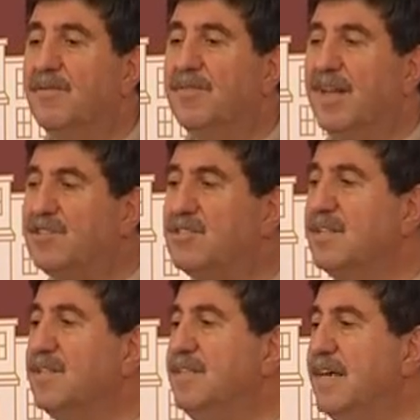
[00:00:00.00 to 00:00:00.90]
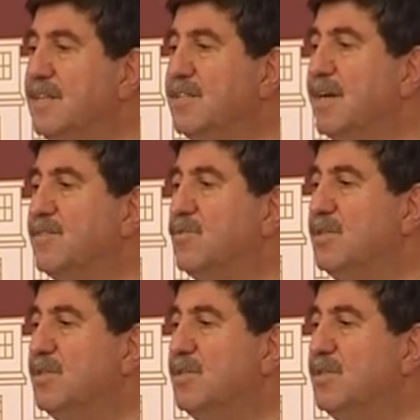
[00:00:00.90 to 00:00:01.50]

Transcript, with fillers: nasıl yeniden